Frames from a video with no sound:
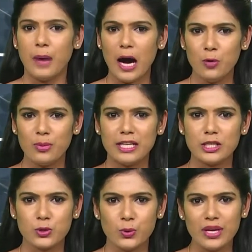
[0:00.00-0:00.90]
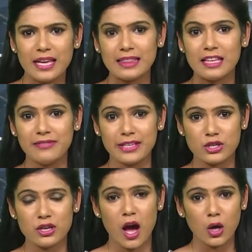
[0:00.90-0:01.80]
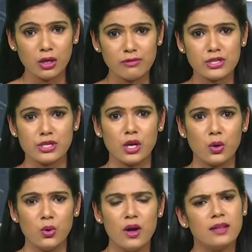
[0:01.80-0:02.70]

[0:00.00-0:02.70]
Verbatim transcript: బాహుబలి టూ హిందీ వర్షన్ హక్కుల విషయంలో